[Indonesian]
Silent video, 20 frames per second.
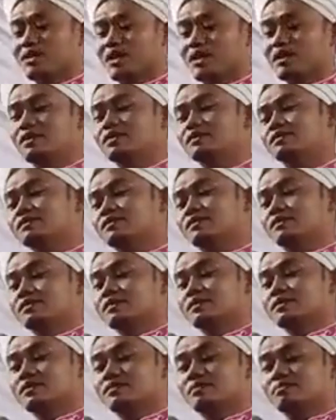mbak.
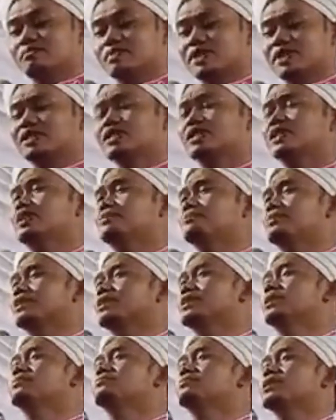Pian apa
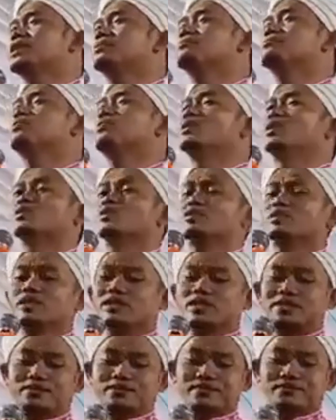gerang maka bawa rong
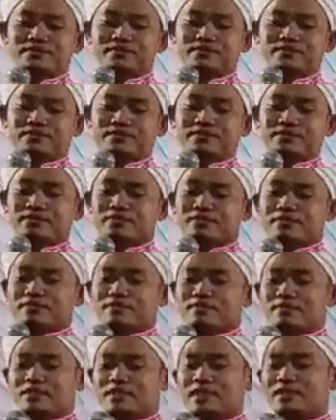nih.
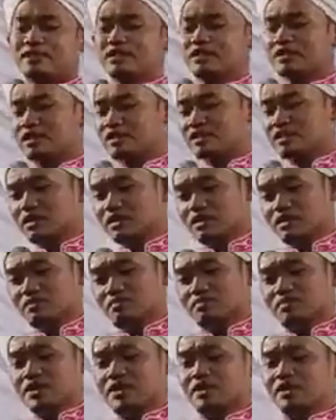Tante tante,
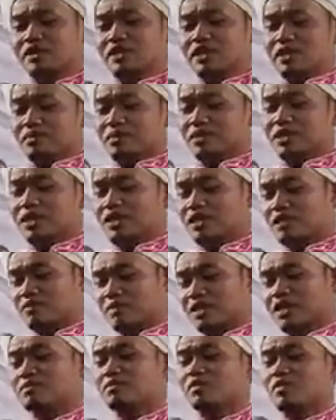pian ini apa gerang
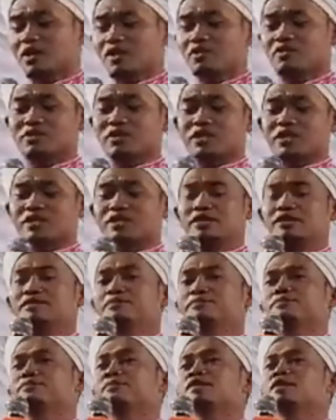maka bawa rong nah kayaknya.
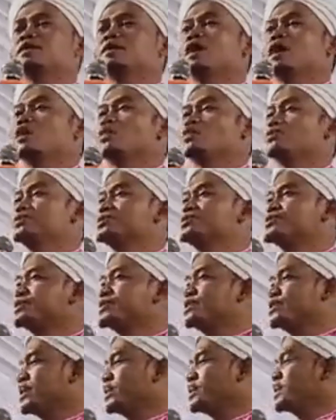Aku aja
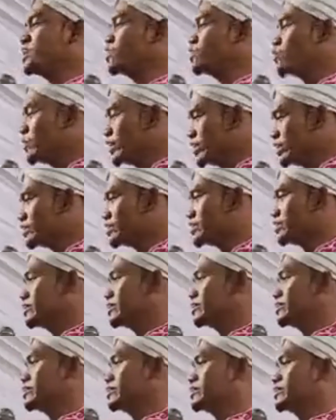sidin hendak duit.
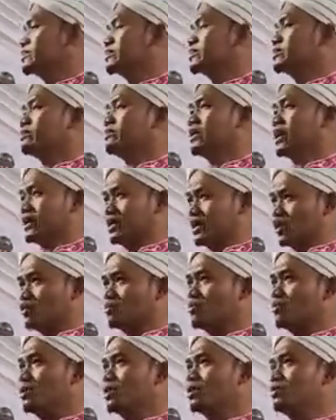Makanya aku
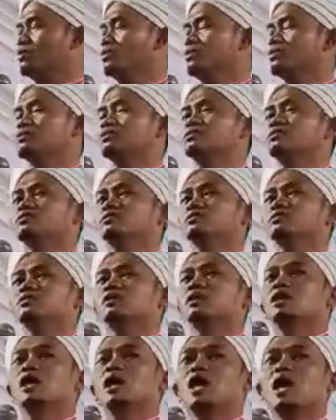bawa rong.
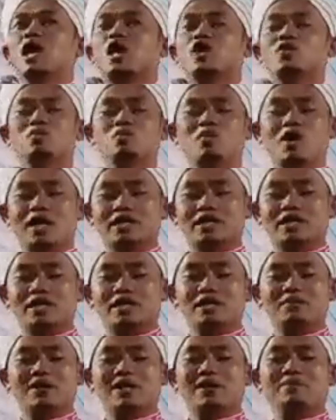Aku mau ada
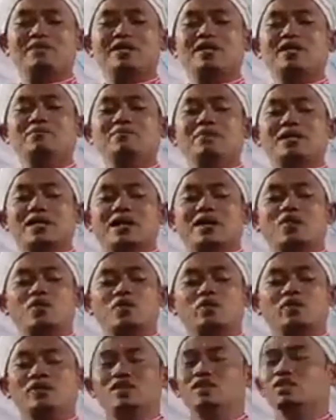nama malam ini bari aku
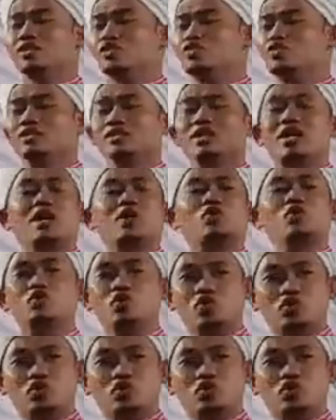duit 2 juta, aku